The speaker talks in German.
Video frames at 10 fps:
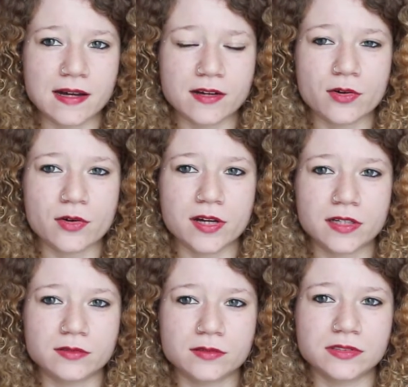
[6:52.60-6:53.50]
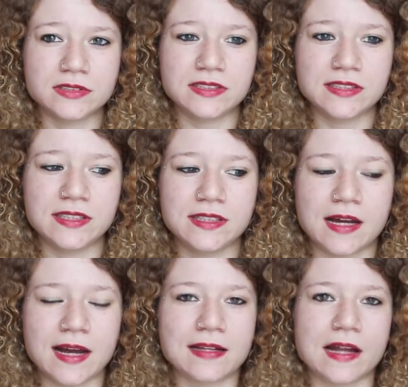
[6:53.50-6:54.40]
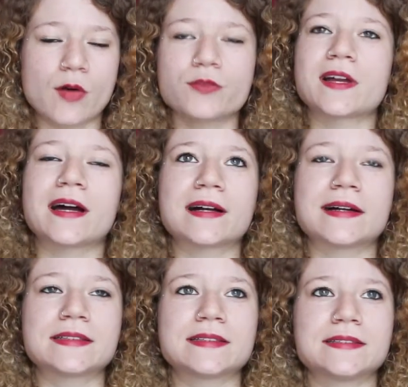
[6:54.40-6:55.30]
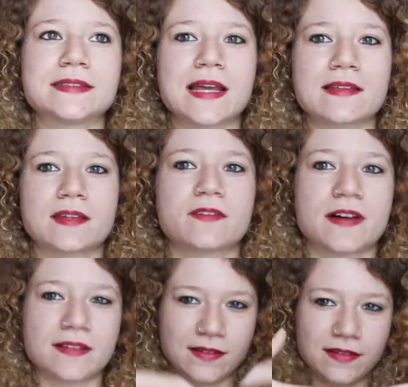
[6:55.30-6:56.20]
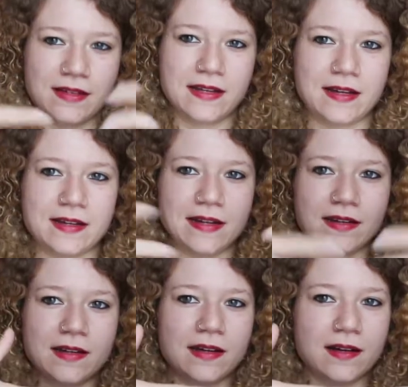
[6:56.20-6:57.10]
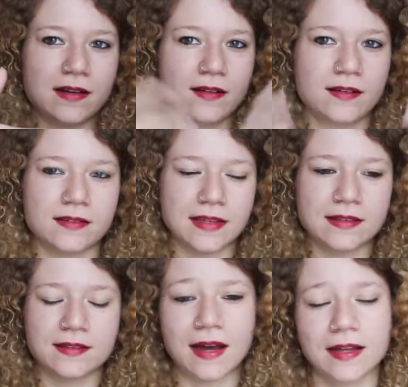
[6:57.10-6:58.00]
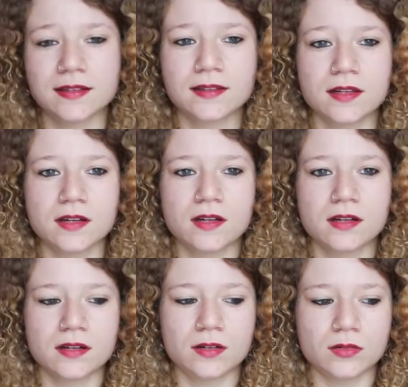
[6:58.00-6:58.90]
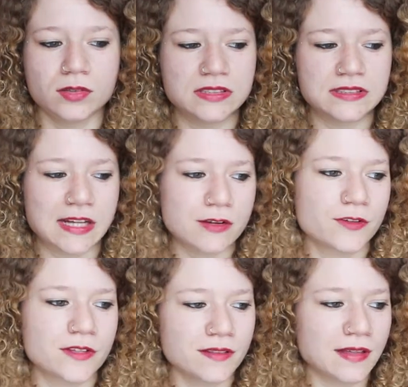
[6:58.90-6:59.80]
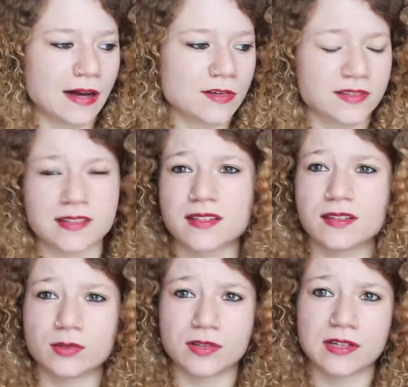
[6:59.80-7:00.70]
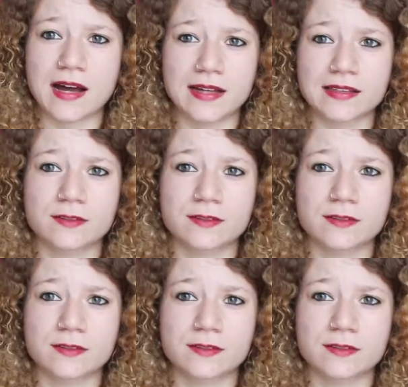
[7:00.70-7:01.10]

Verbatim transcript: angehören und die einen Auftrag hatten, der sie quasi gegeneinander gesetzt hat. Und dann finden sie raus, dass sie so eine Art